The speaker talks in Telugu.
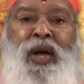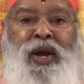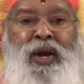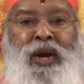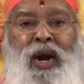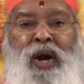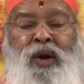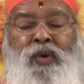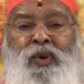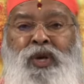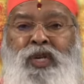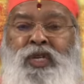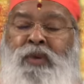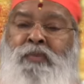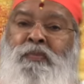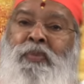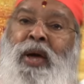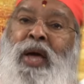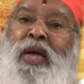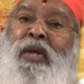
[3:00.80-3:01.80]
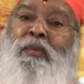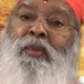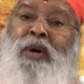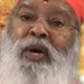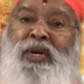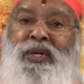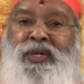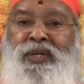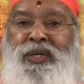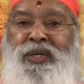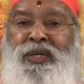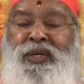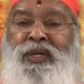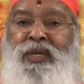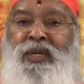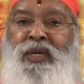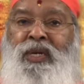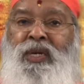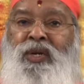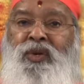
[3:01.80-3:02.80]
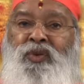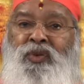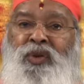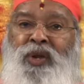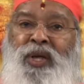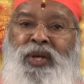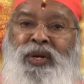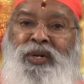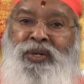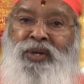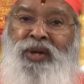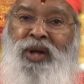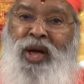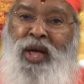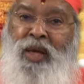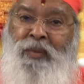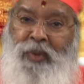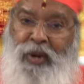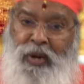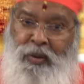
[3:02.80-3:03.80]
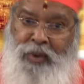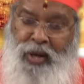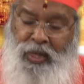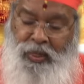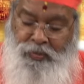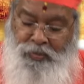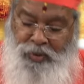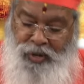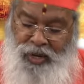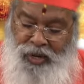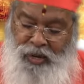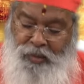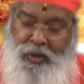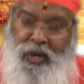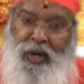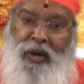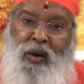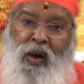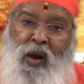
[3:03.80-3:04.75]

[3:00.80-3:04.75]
అన్నాడు వైశంపాయన మహర్షి శ్రీకృష్ణాయ పరమాత్మనే నమ